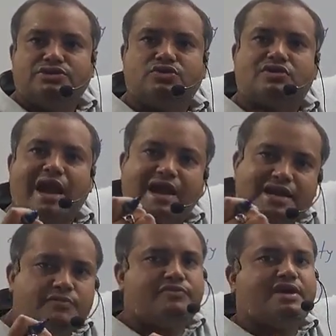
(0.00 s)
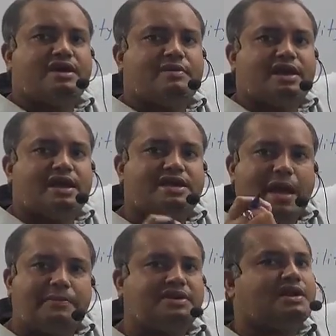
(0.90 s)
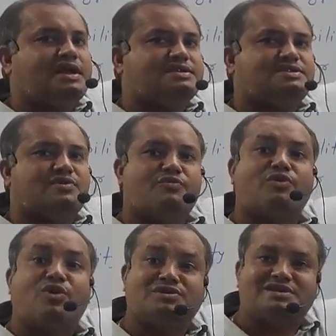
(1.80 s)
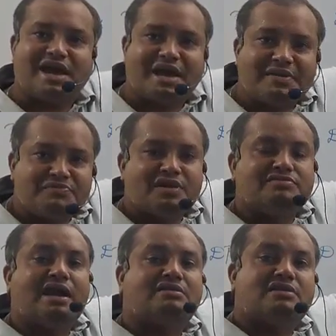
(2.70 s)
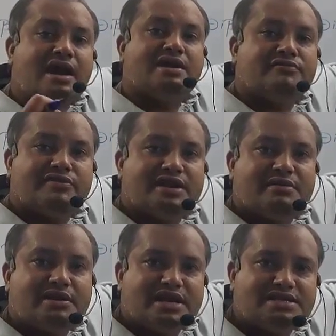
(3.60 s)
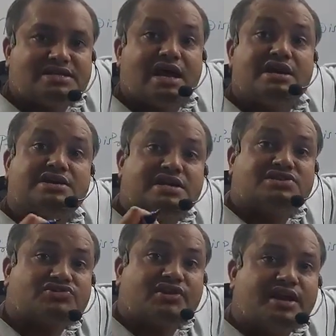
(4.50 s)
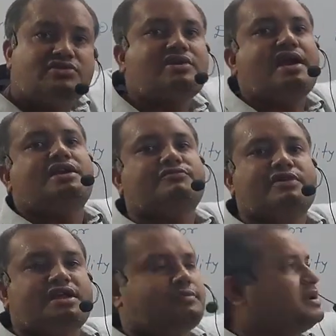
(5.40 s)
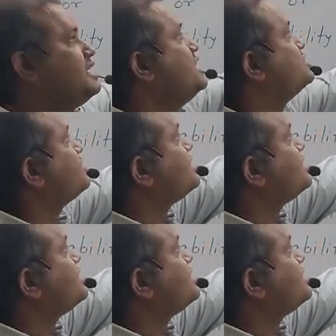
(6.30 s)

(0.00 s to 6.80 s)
जो रैंडम वेरिएबल है कैपिटल एक्स वो कौन सा है दैट रैंडम वेरिएबल इज डिस्क्रीट रैंडम वेरिएबल सो